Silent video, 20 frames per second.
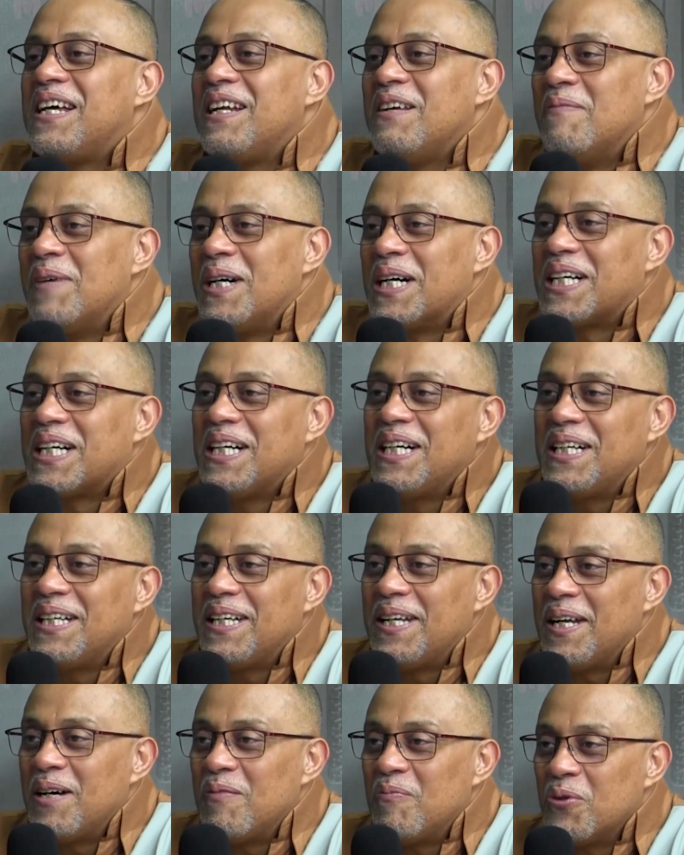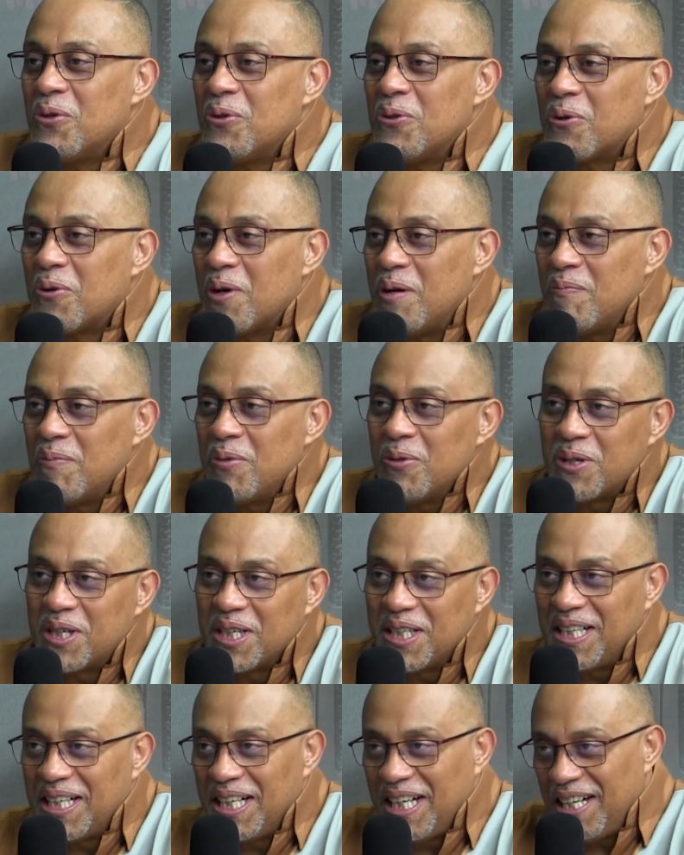na Namuno
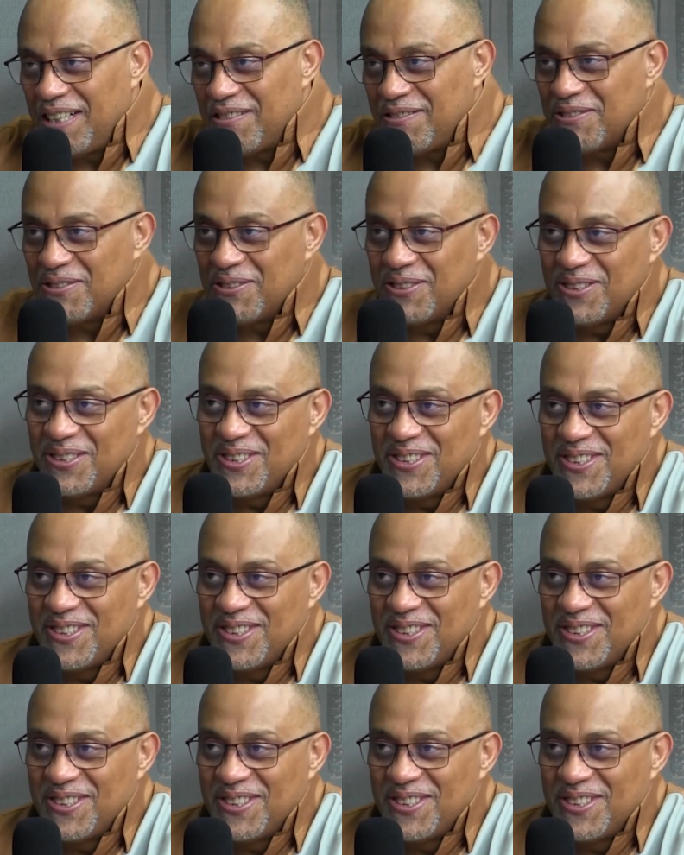kwamboka. à vous.